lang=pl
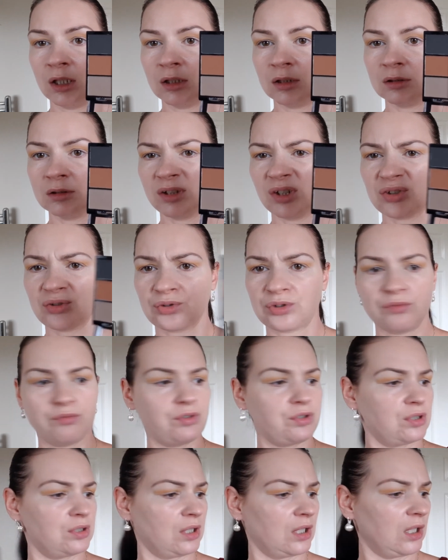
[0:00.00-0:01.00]
No też
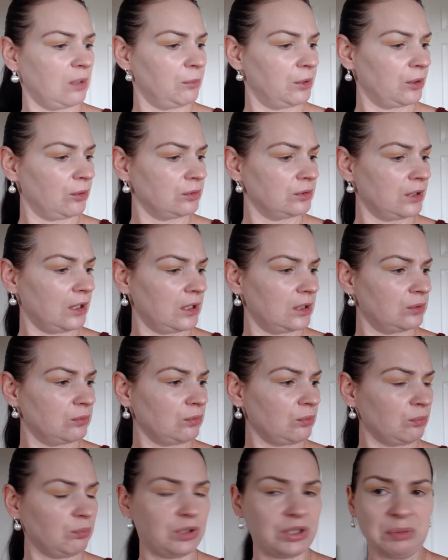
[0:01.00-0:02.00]
oczywiście ta kamera oddaje,
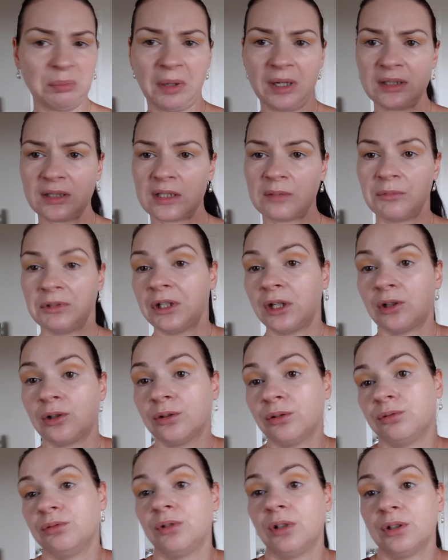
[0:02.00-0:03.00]
minimalnie zmienia
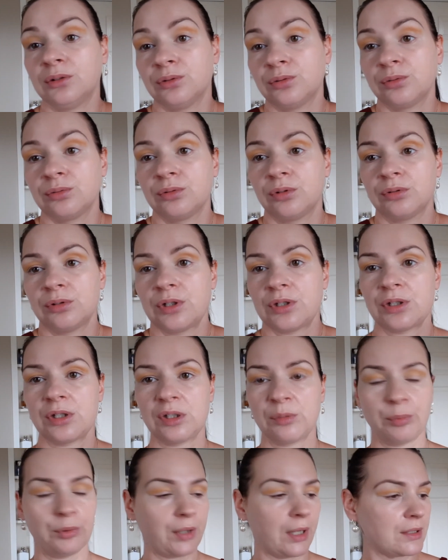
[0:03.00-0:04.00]
kolor, no ale trudno mi się
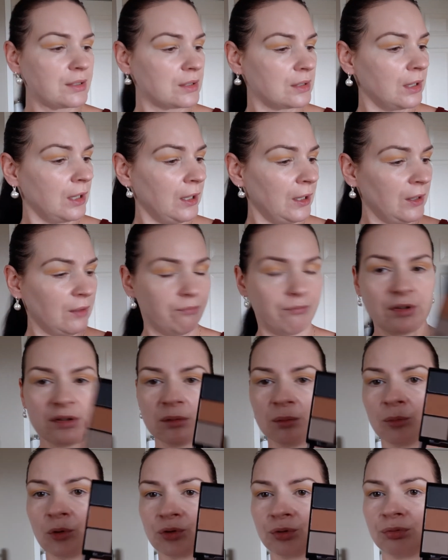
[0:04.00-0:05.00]
nie poradzi. Wezmę
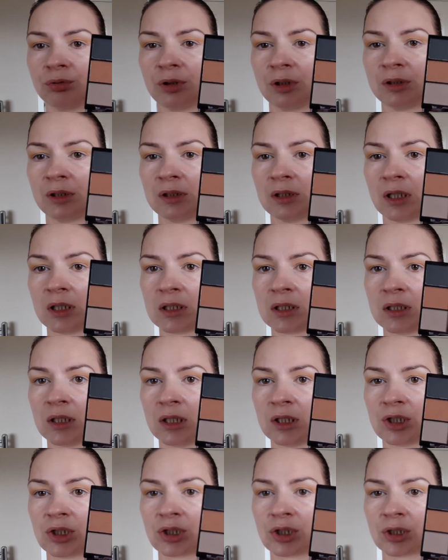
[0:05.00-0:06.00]
może tutaj ten
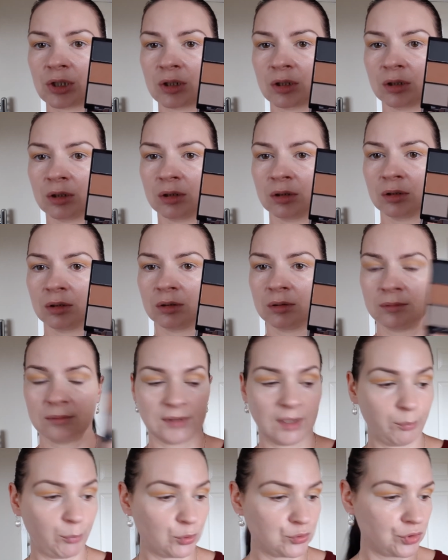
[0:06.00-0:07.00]
jaśniejszy
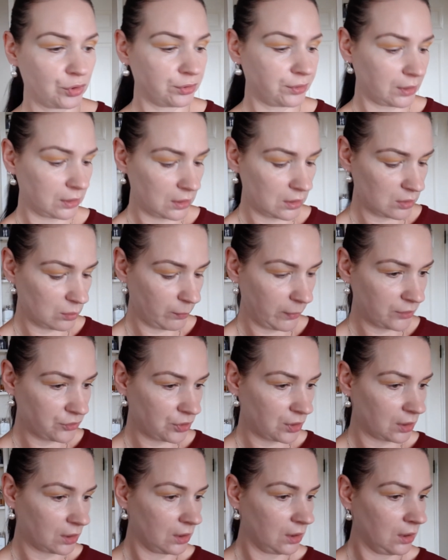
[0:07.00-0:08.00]
na początek i
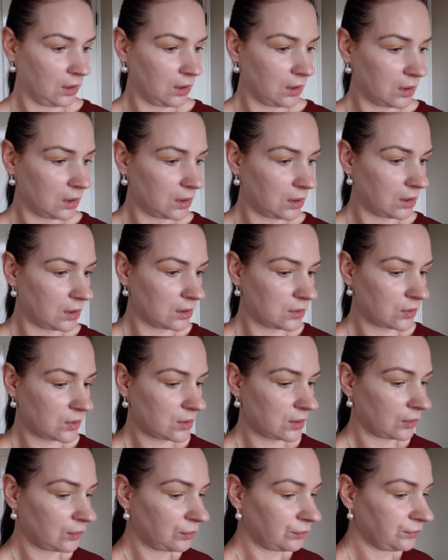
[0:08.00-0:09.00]
zobaczę, e, co z
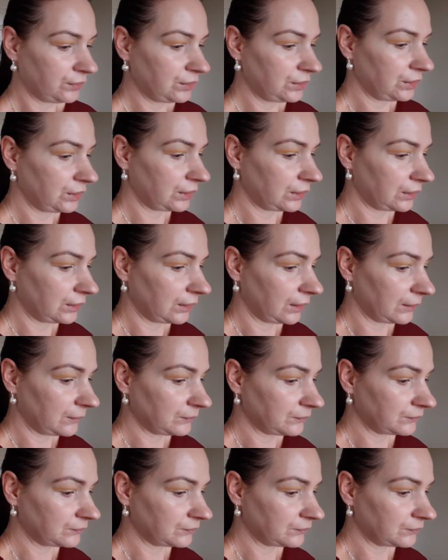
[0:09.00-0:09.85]
tego wyniknie.